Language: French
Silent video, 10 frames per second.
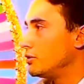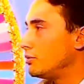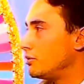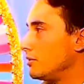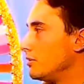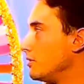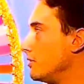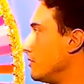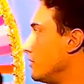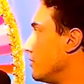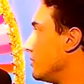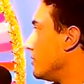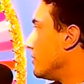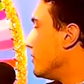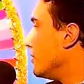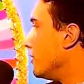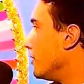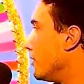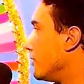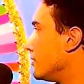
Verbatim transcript: C'est pas, la roue, Non,